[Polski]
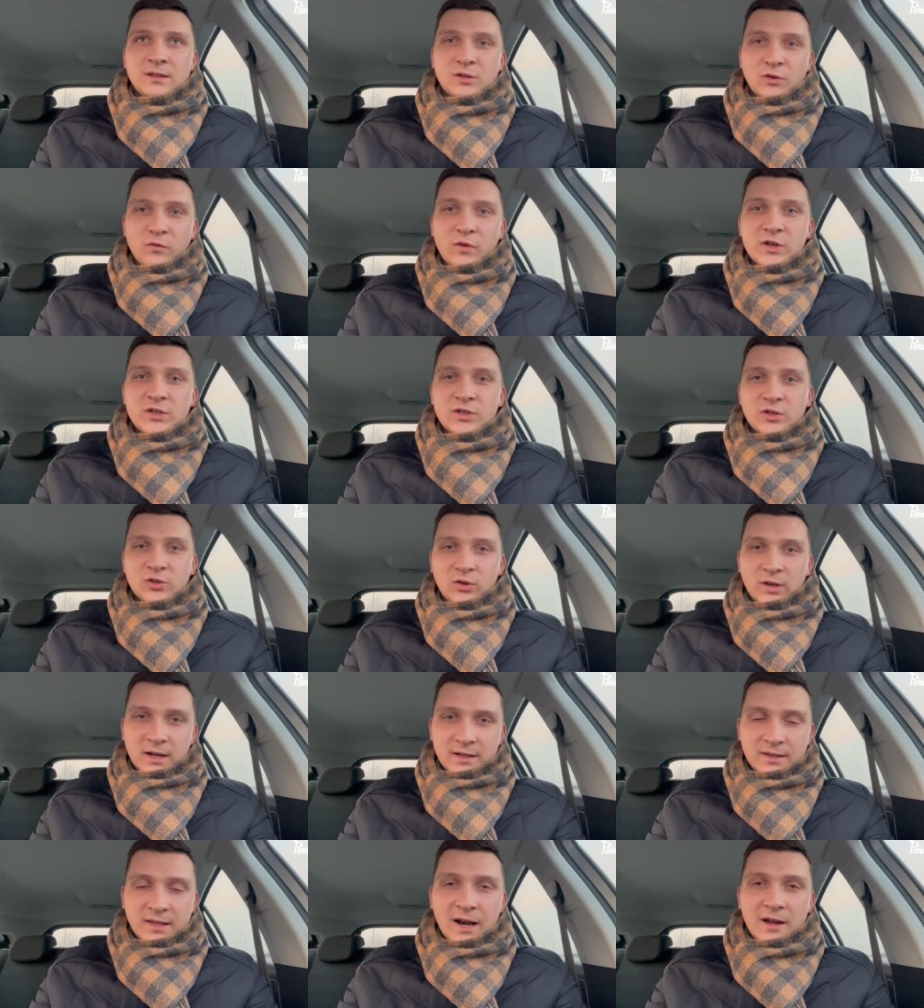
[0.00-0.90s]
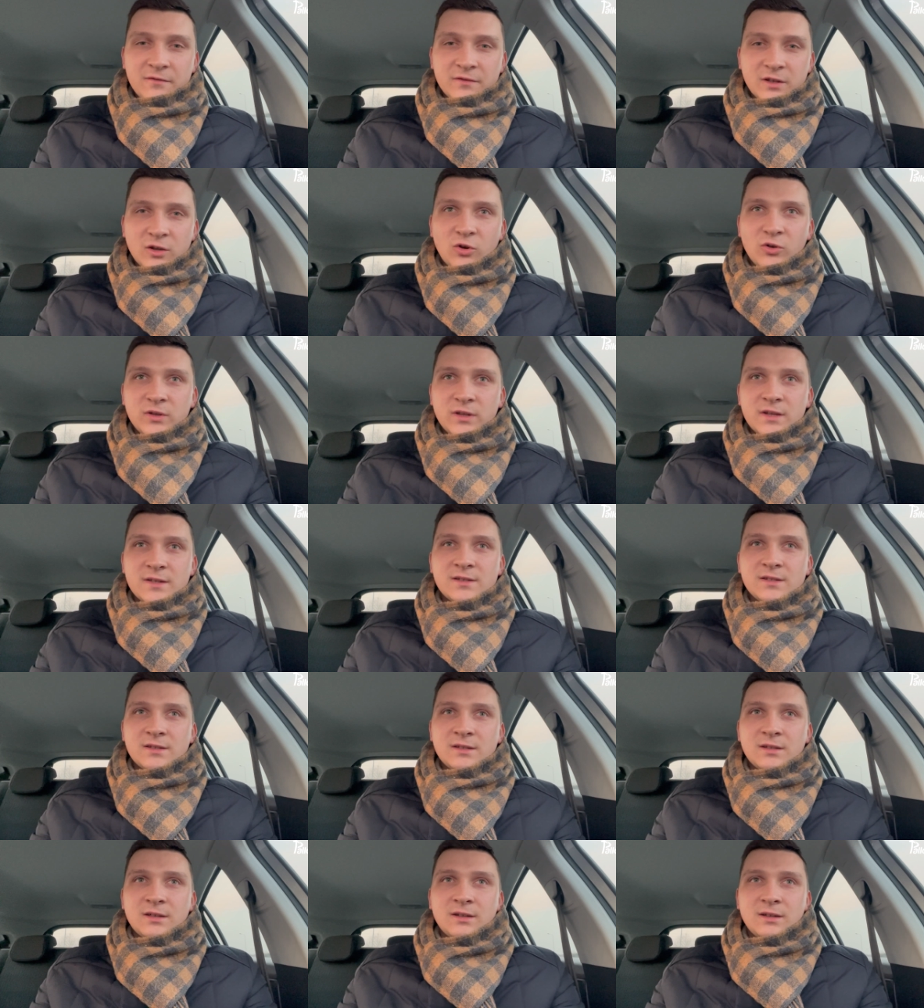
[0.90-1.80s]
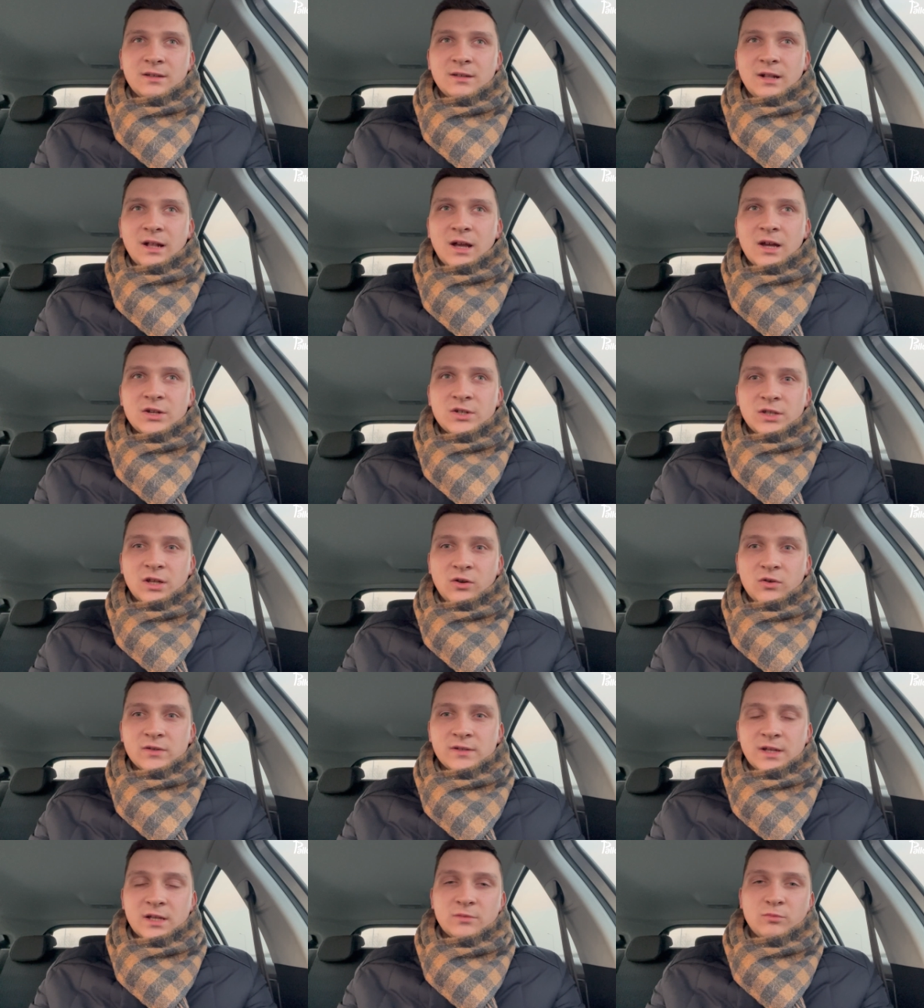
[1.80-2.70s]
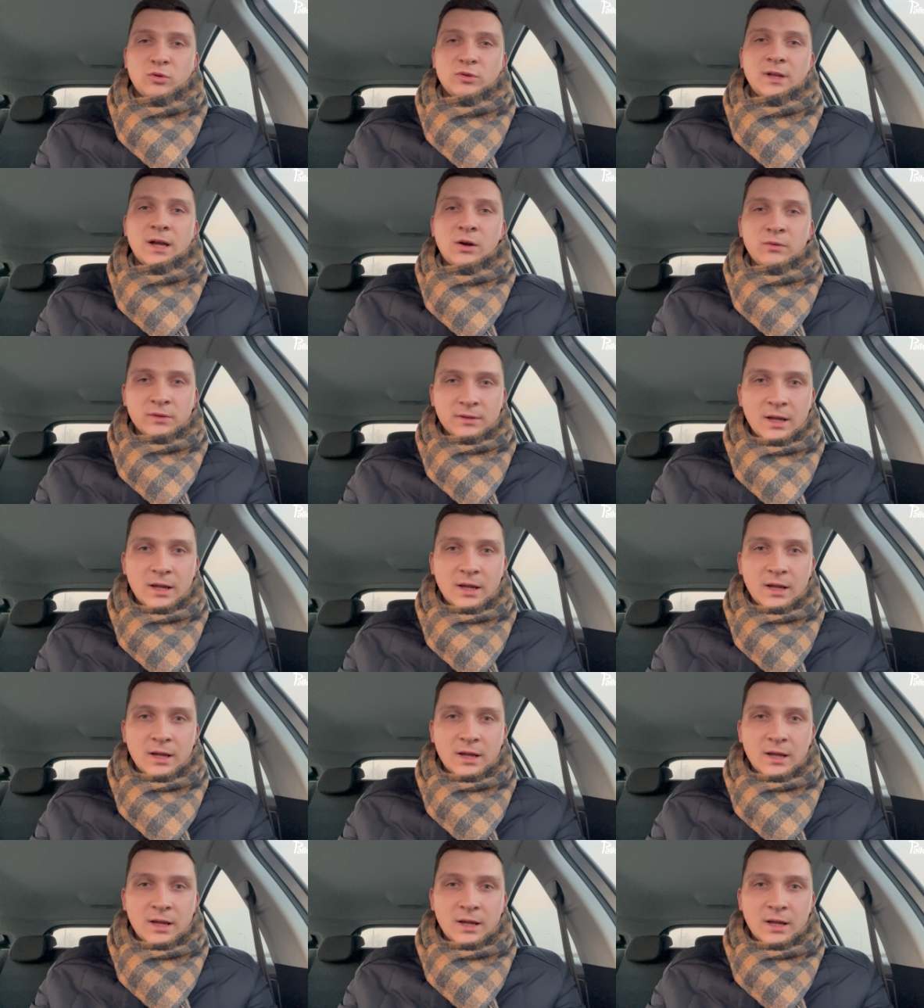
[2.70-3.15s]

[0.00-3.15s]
to właśnie to, jak trafny on jest dla każdego z nas, bo na,